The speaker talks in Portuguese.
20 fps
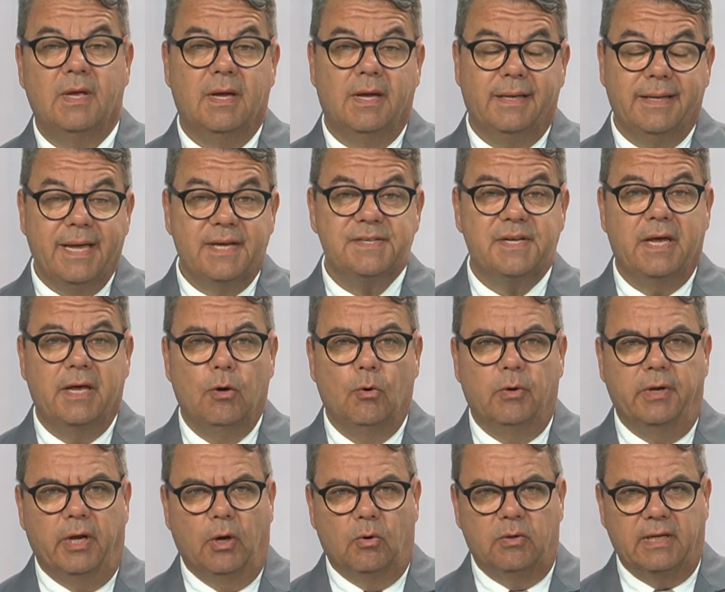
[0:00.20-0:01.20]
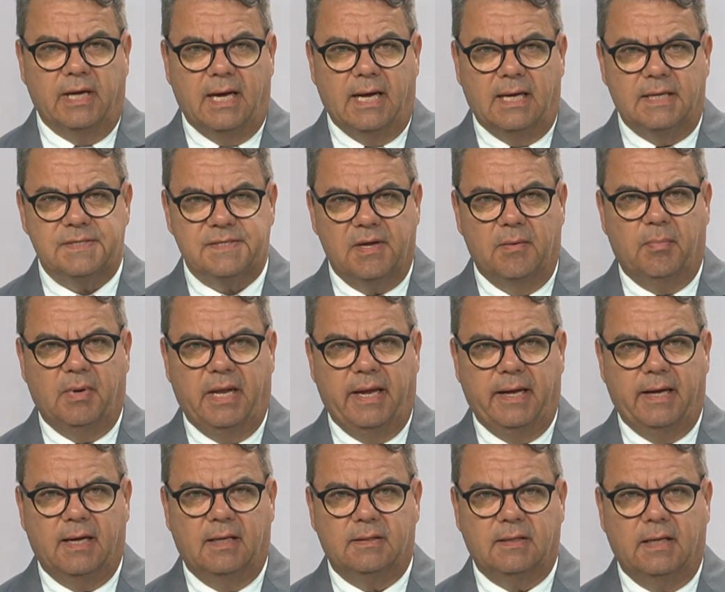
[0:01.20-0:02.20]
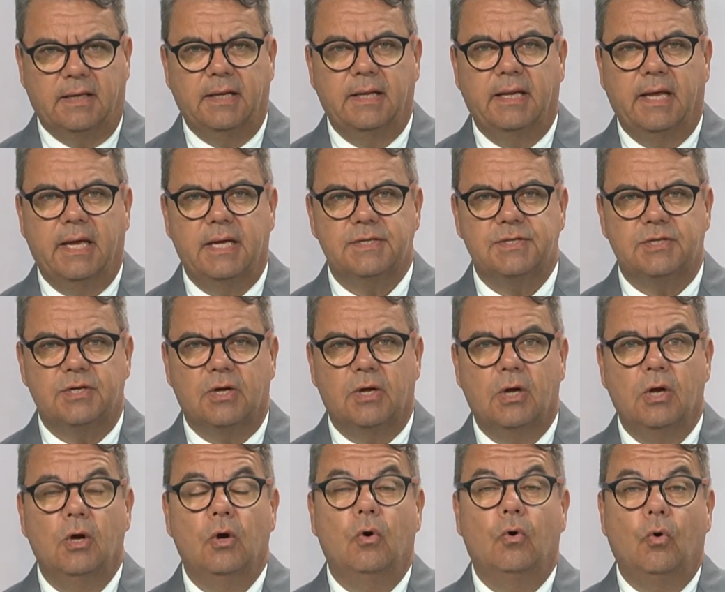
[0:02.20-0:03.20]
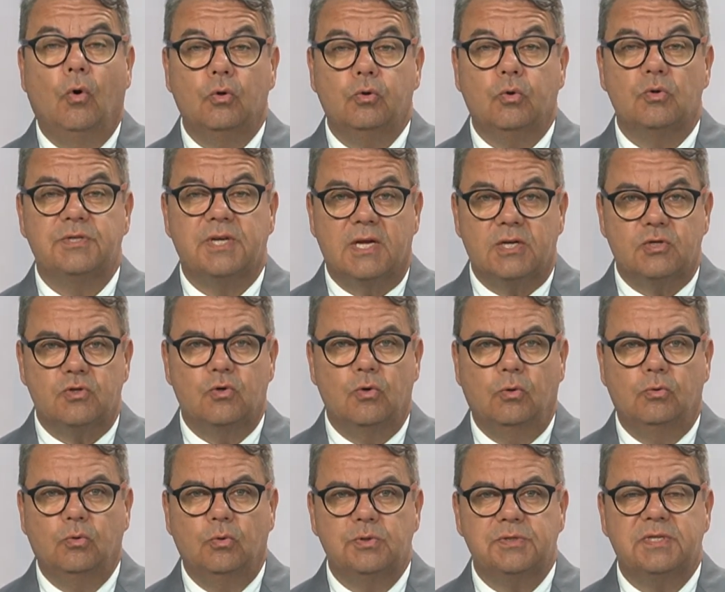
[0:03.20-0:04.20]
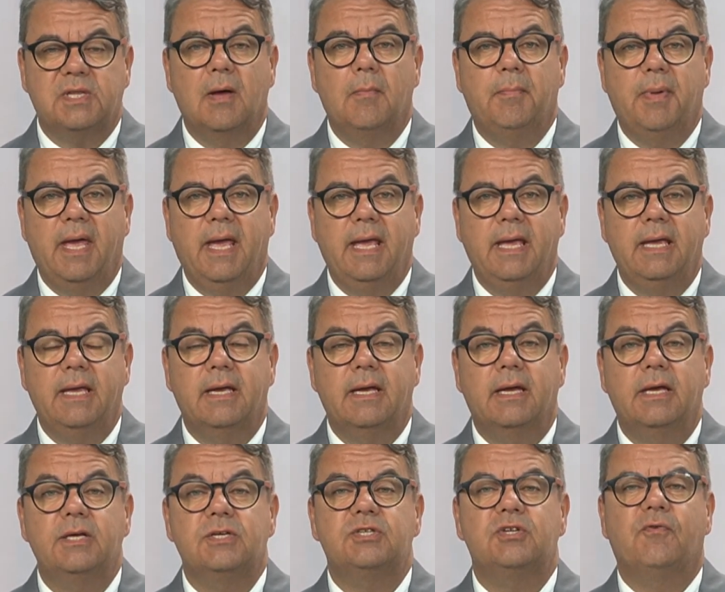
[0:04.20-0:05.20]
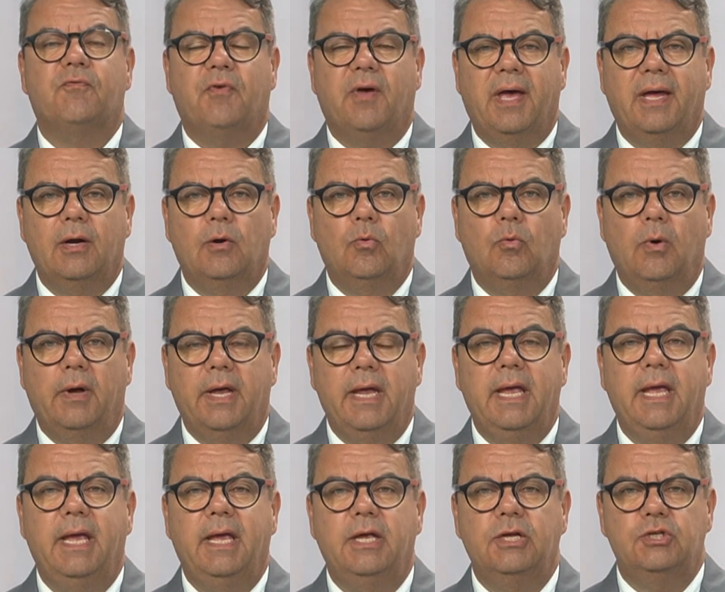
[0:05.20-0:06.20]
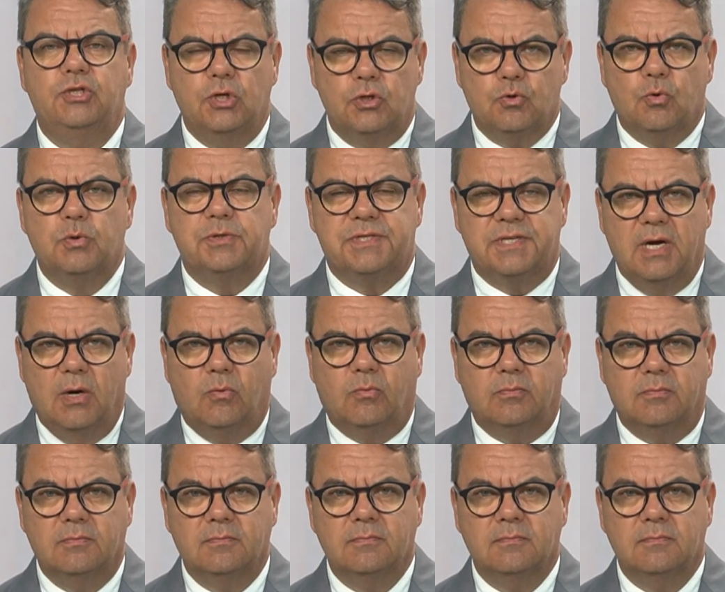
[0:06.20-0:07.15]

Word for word: Nessa reunião na Assembleia Catarinense, outros assuntos também estiveram em discussão.